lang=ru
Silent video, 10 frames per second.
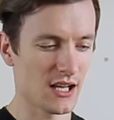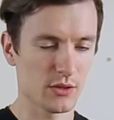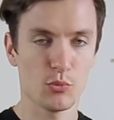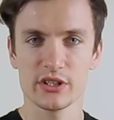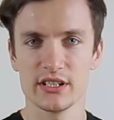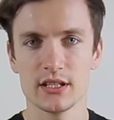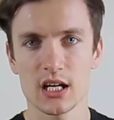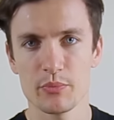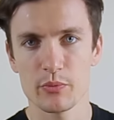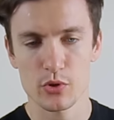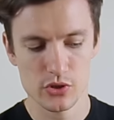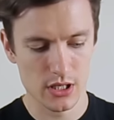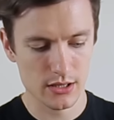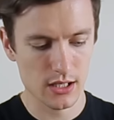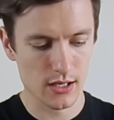Unboxing Therapy
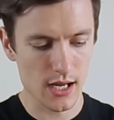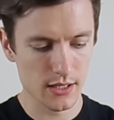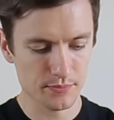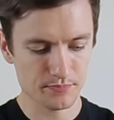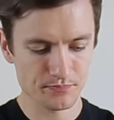просто отдыхает.